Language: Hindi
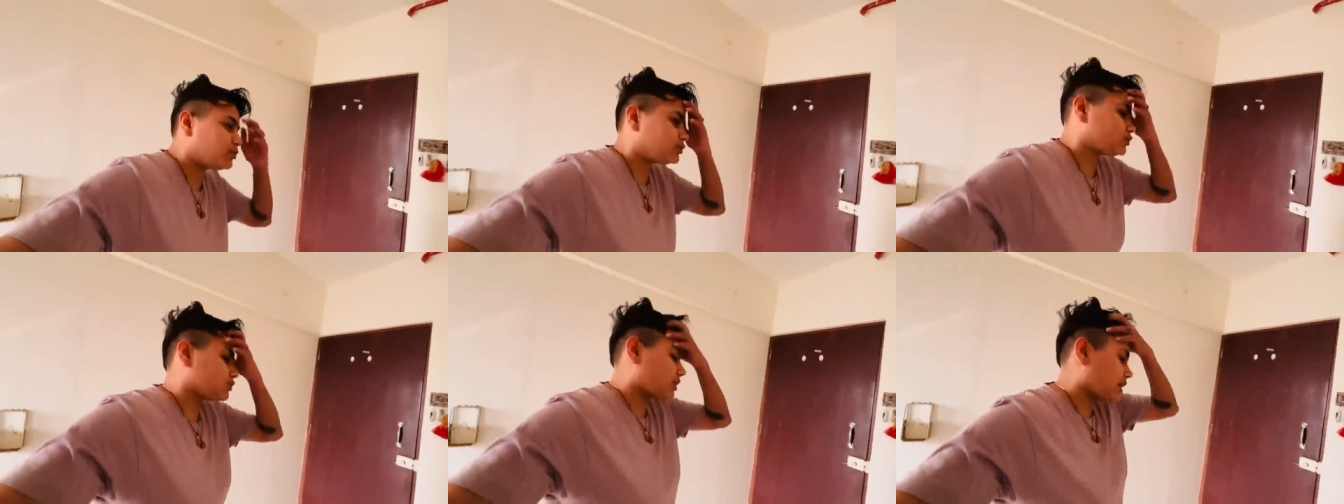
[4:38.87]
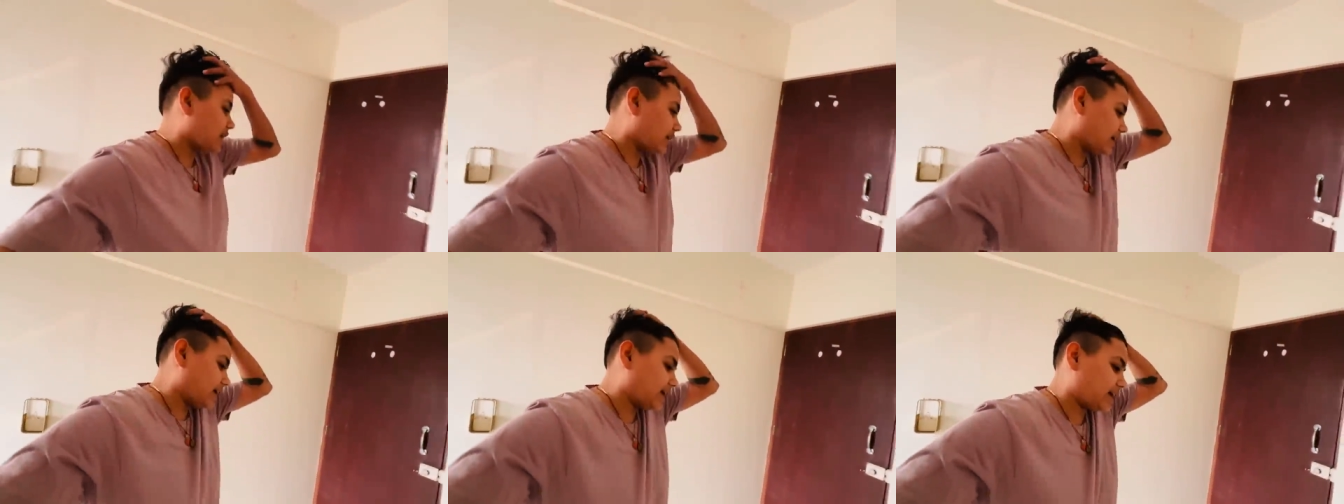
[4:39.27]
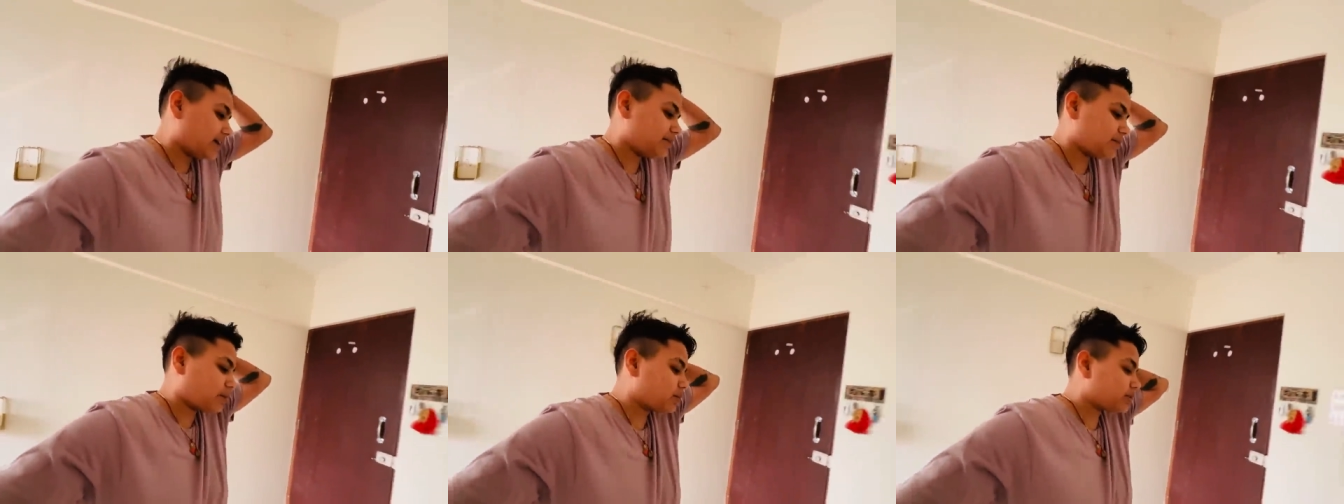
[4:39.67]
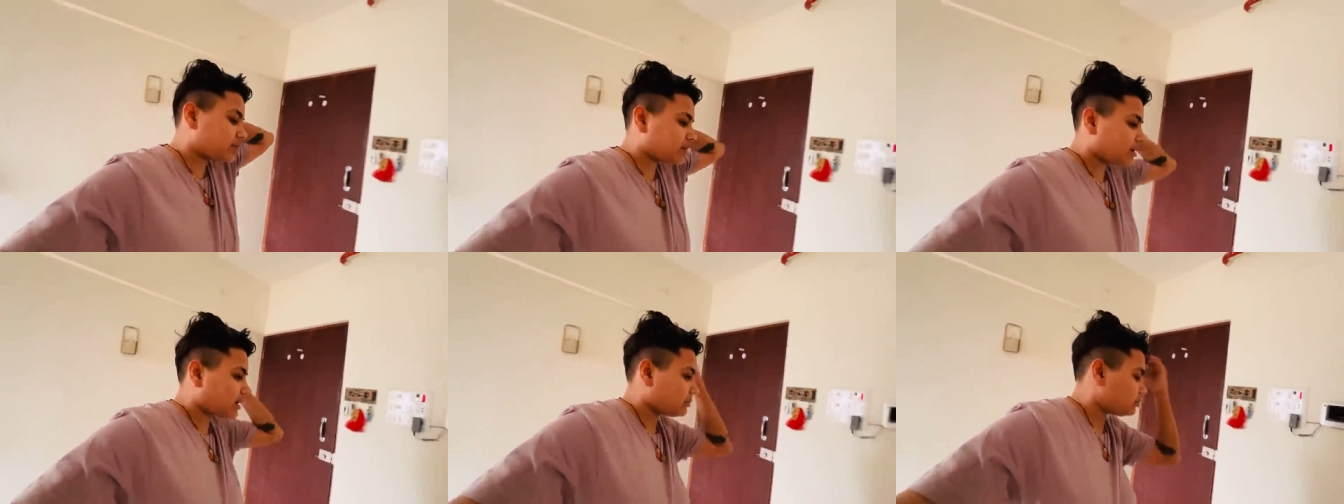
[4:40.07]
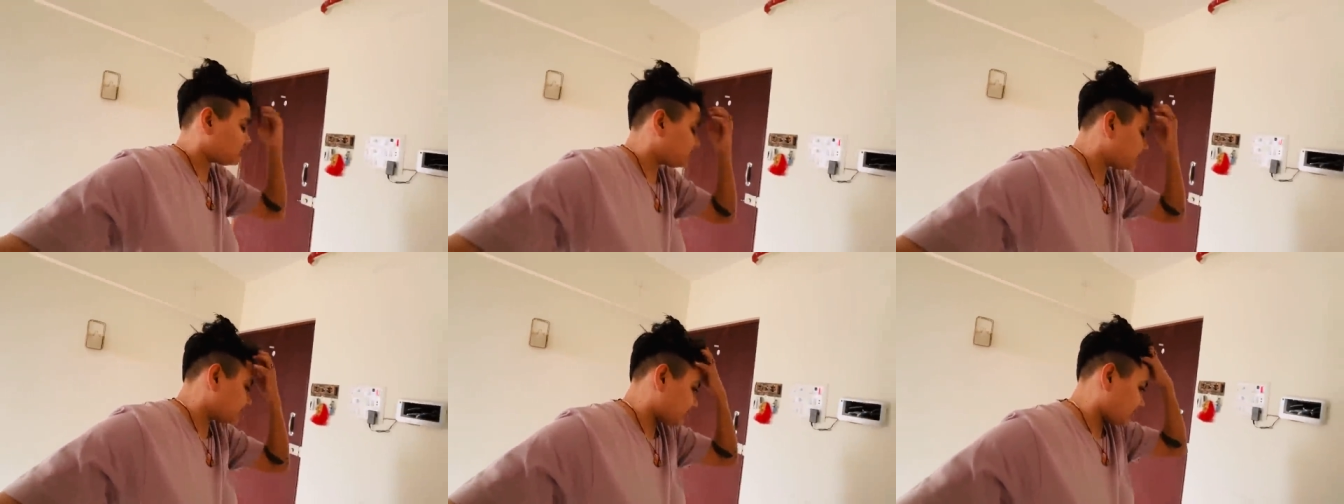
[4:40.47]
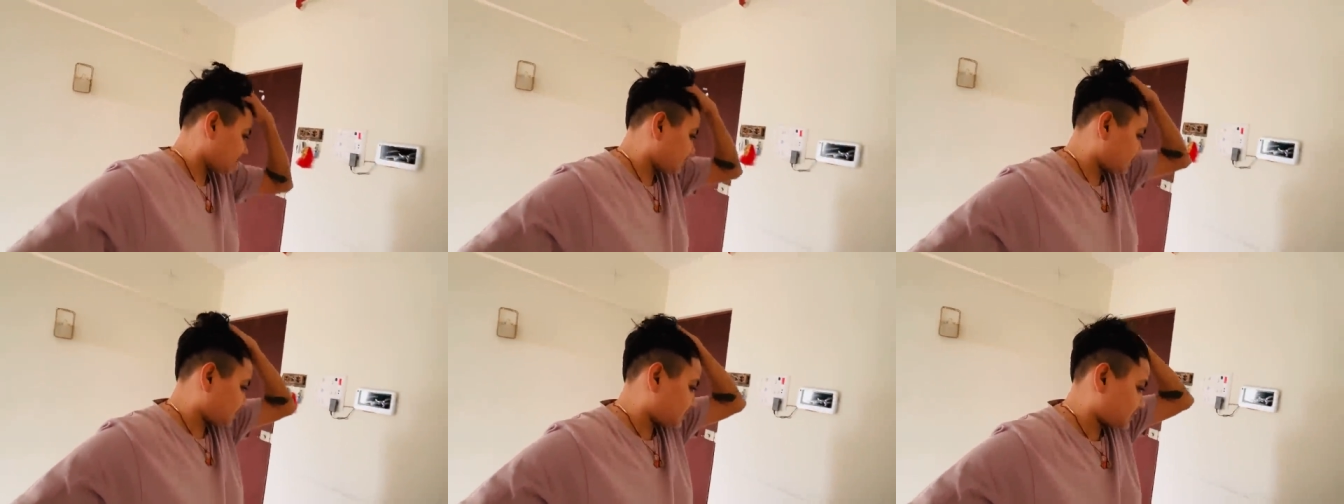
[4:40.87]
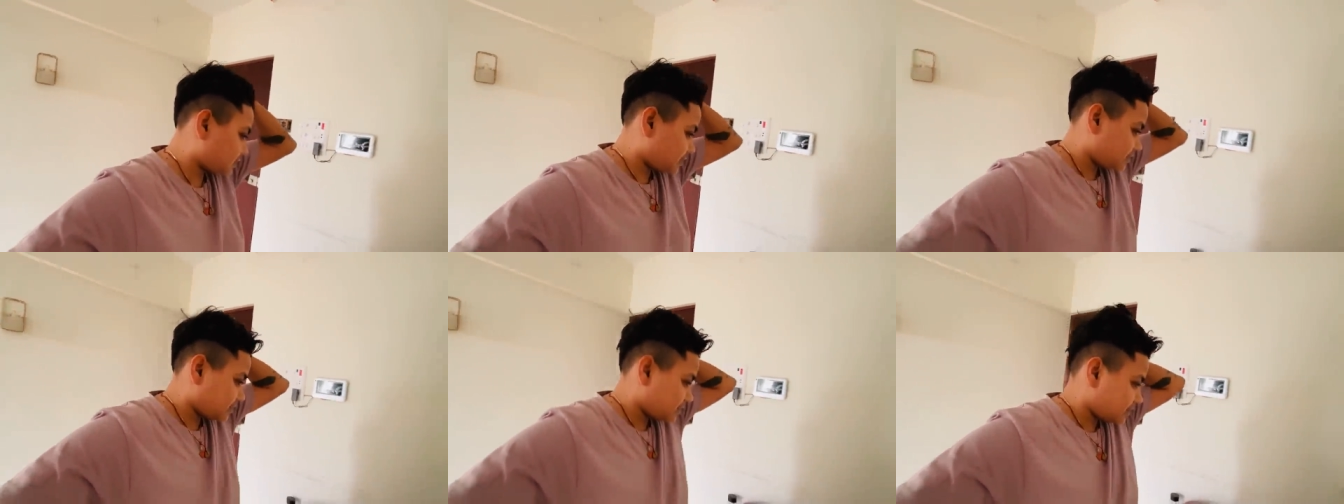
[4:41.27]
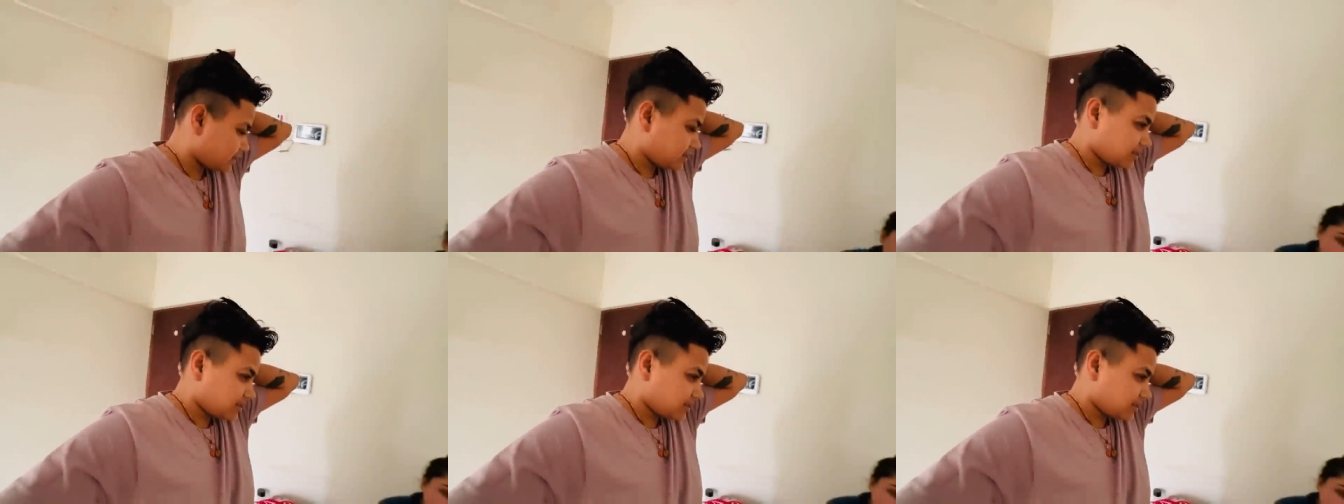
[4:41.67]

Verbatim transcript: हो चुका है बाबू कितना टाइम हुआ वैसे टाइम